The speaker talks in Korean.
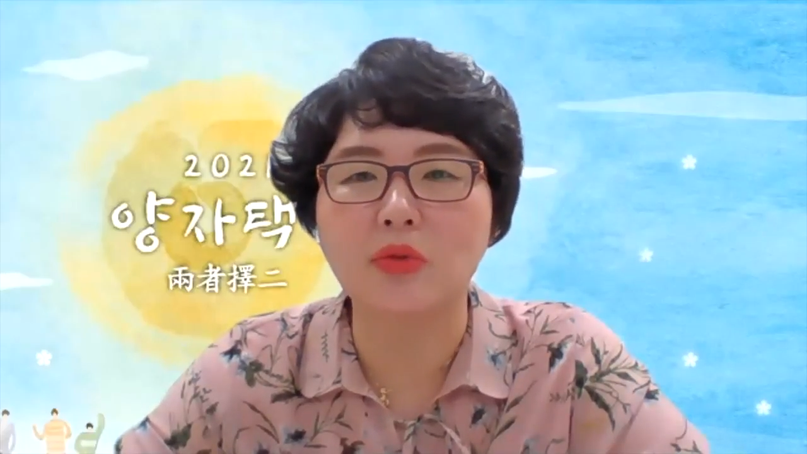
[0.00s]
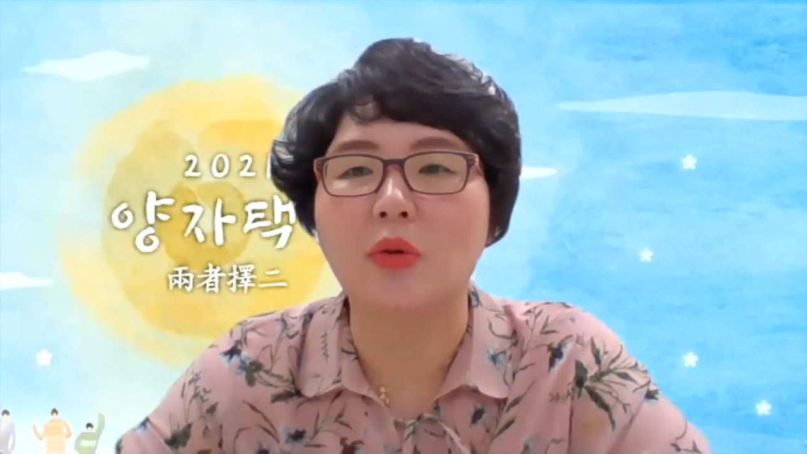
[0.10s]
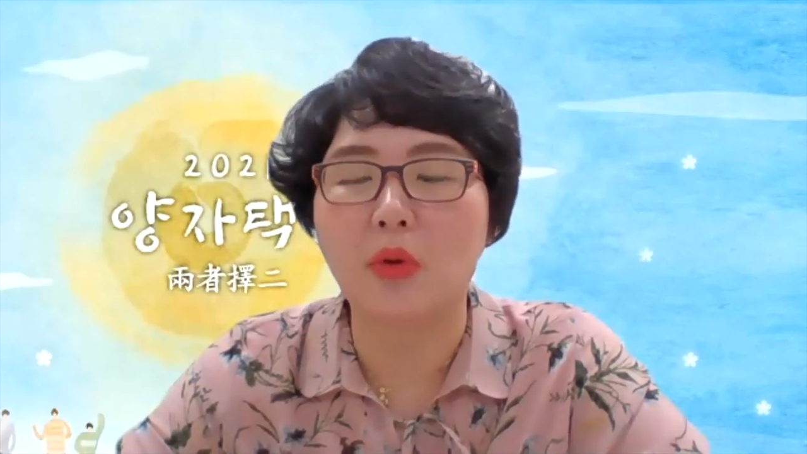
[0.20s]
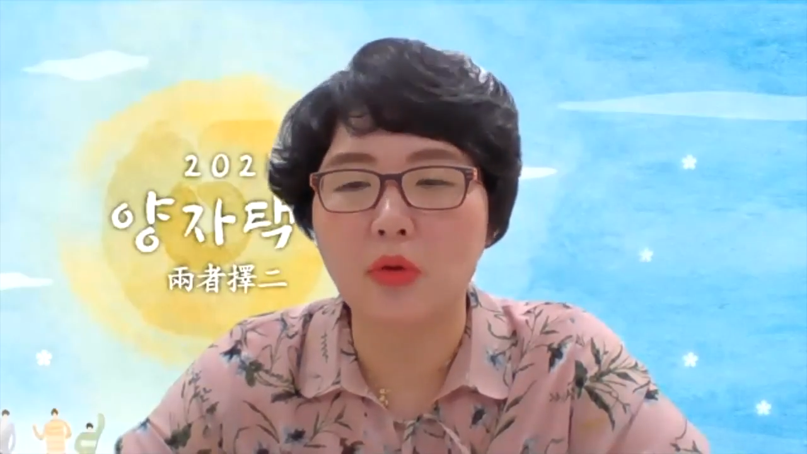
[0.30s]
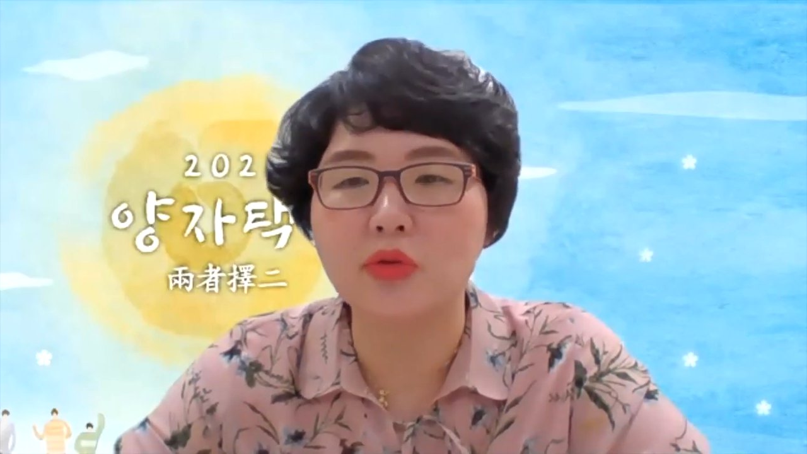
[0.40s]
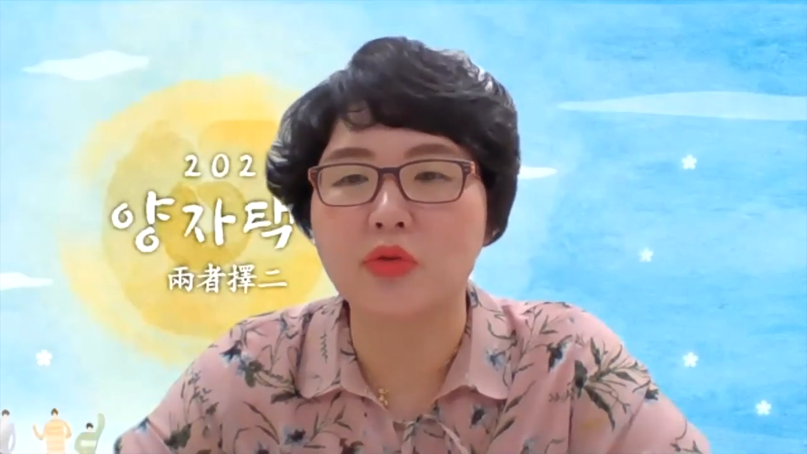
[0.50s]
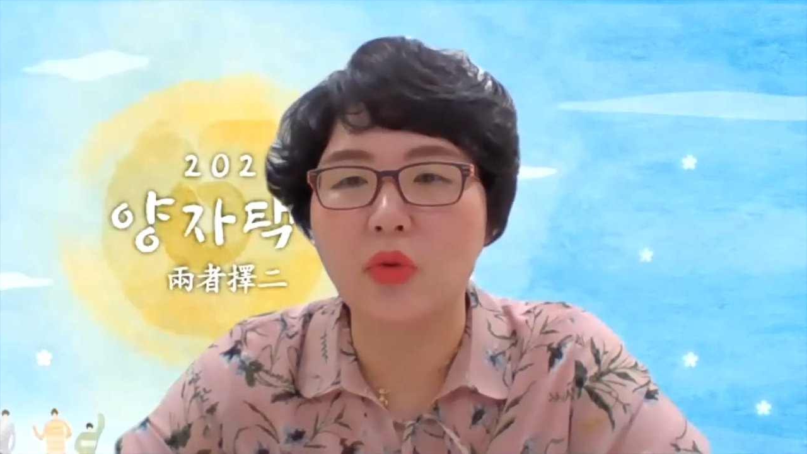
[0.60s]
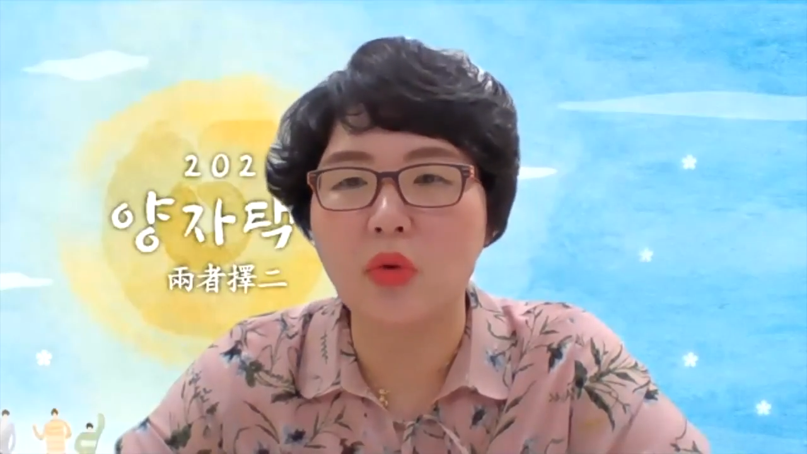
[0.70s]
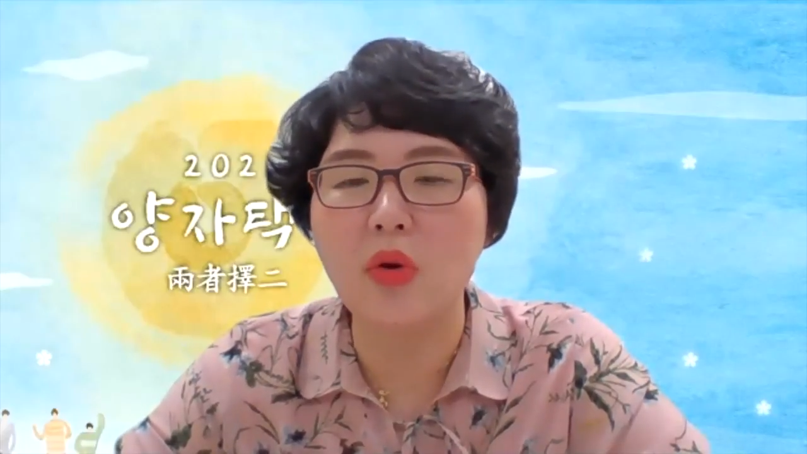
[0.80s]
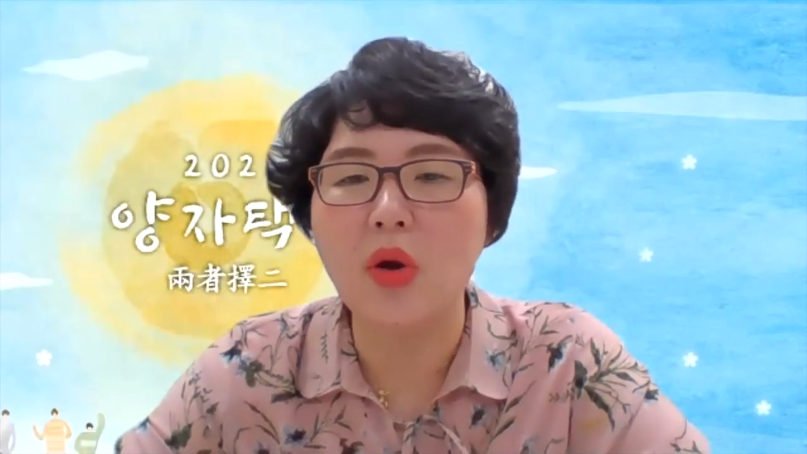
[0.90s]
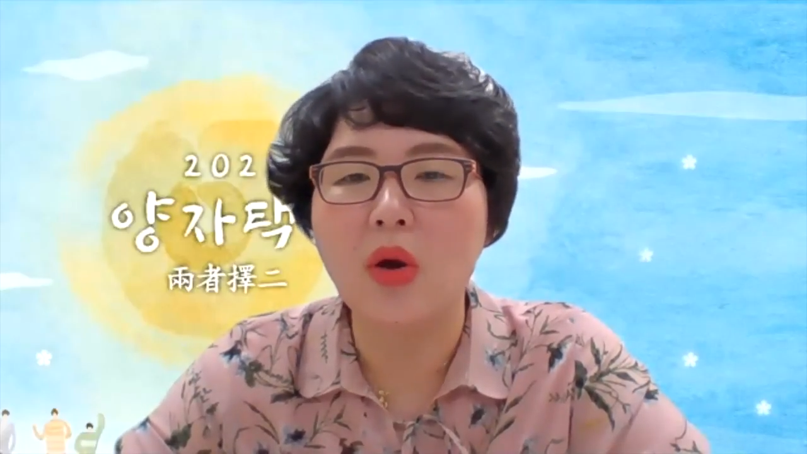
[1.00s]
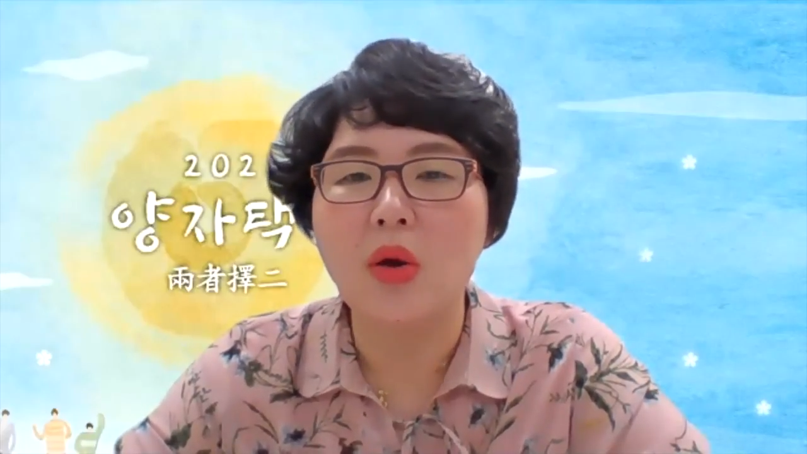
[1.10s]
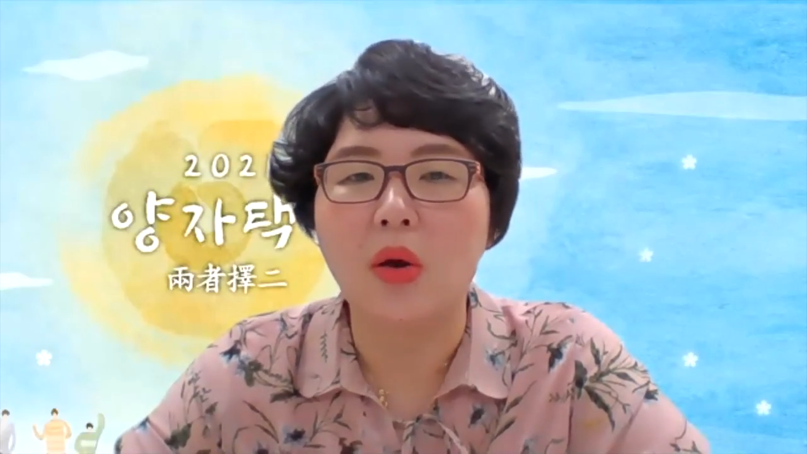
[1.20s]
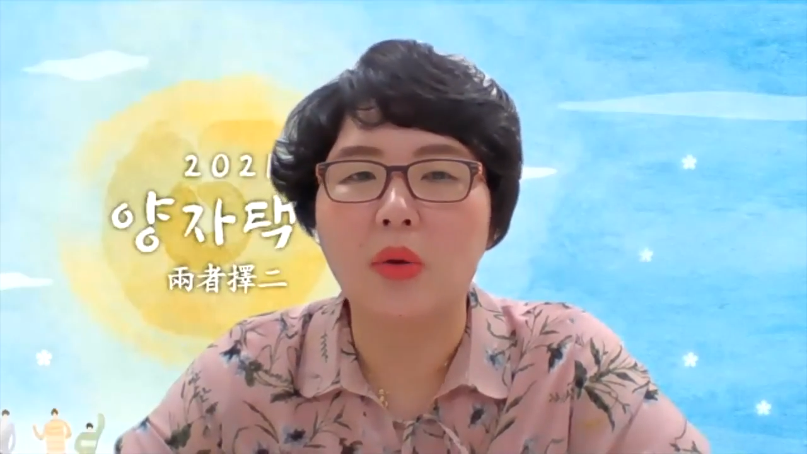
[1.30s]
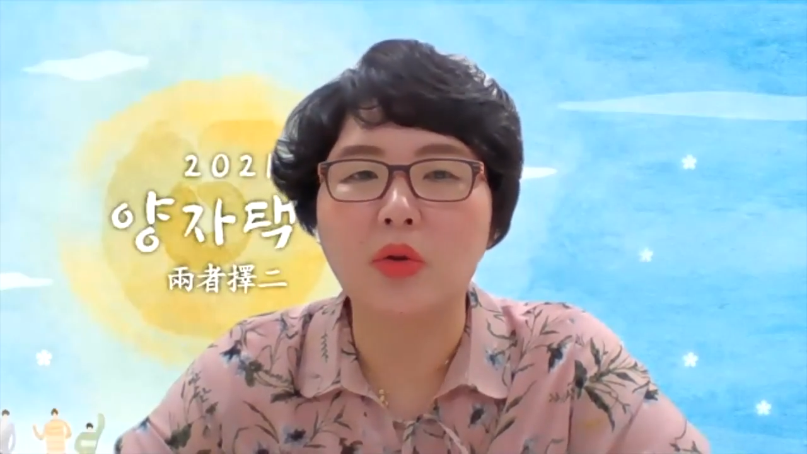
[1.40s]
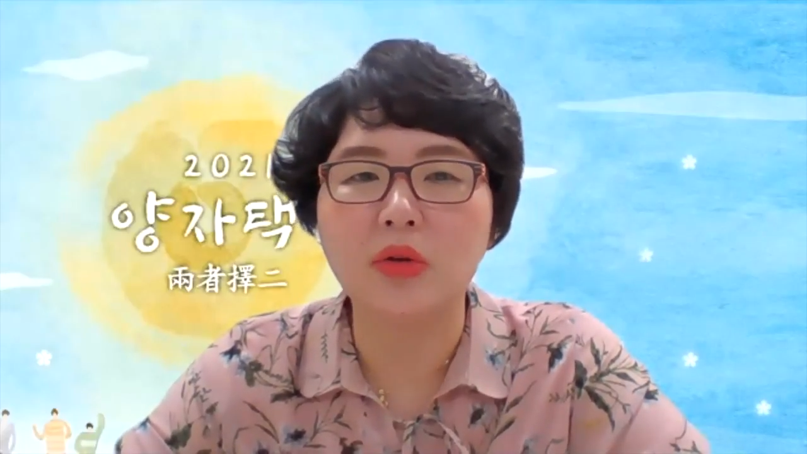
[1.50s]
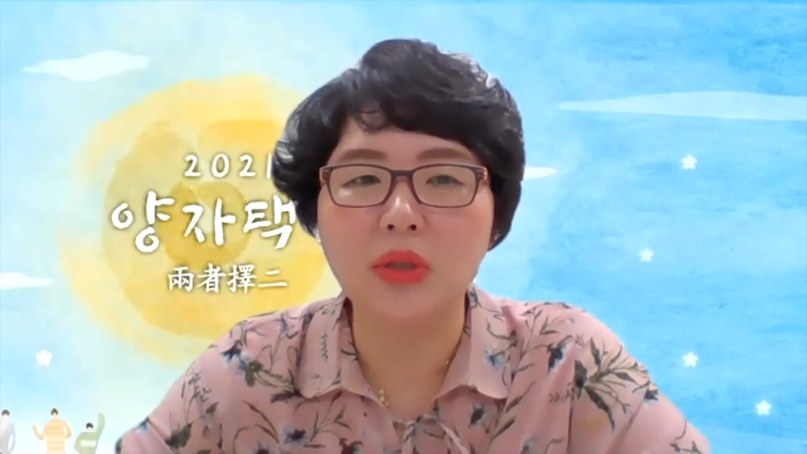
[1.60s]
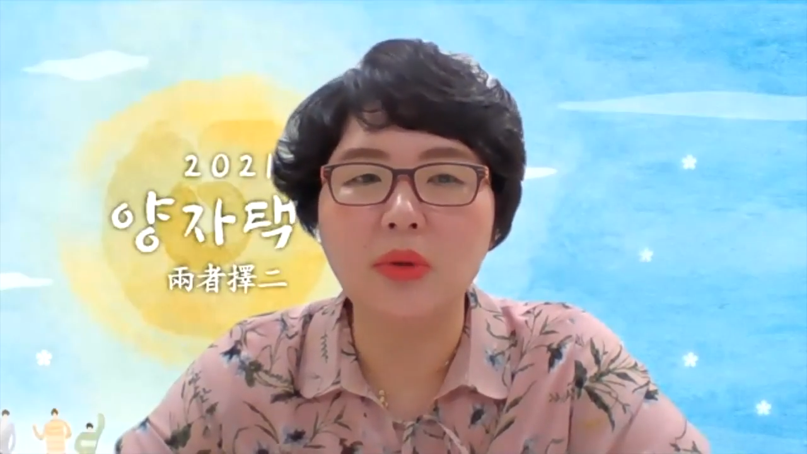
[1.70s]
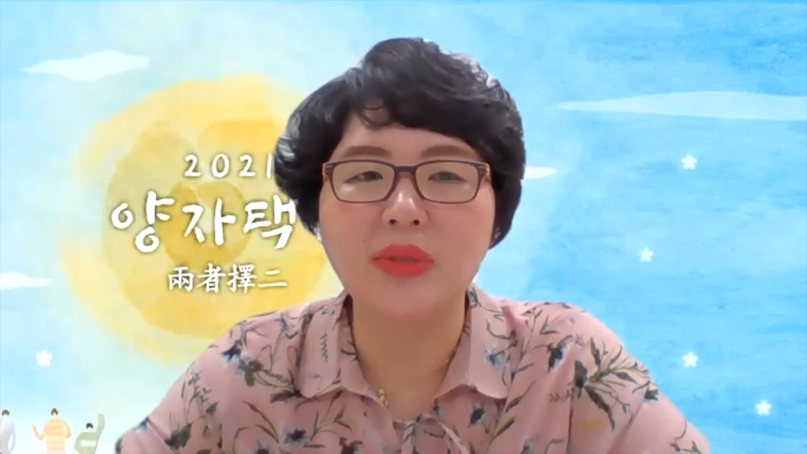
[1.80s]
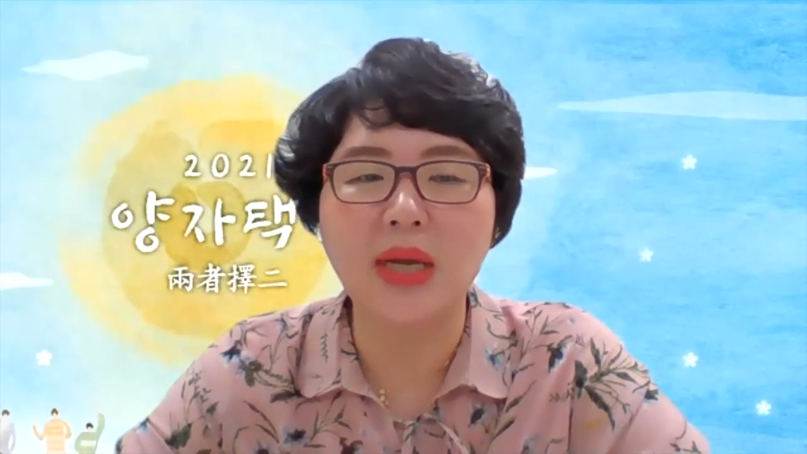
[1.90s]
정보를 주고, 어, 또
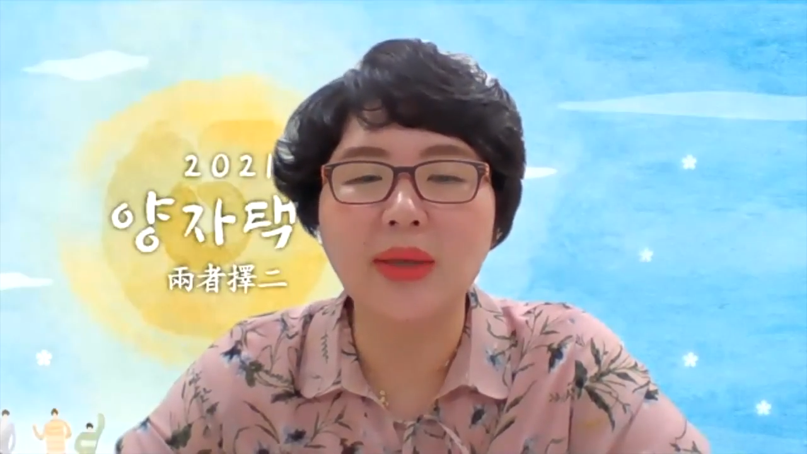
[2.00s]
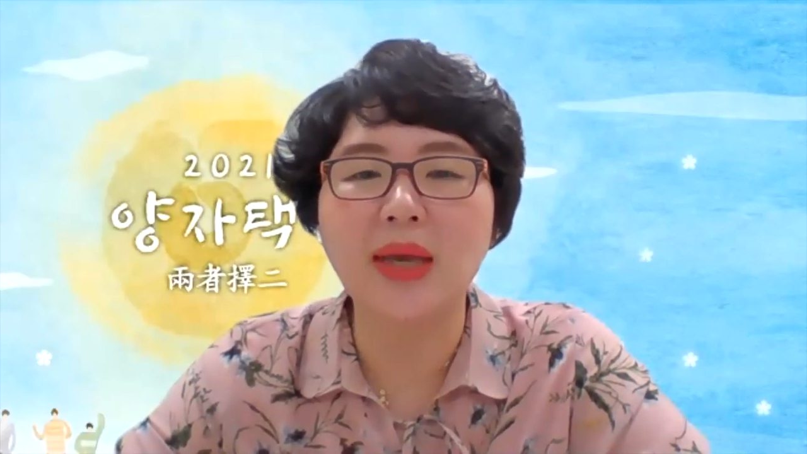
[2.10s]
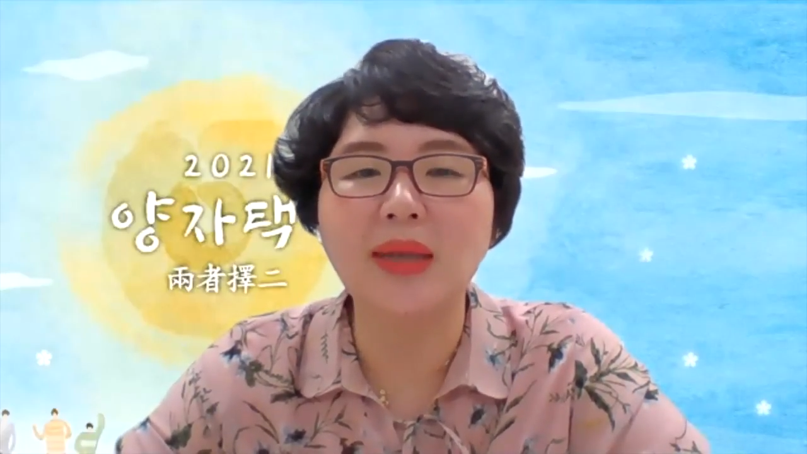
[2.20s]
끊임없이 함께 해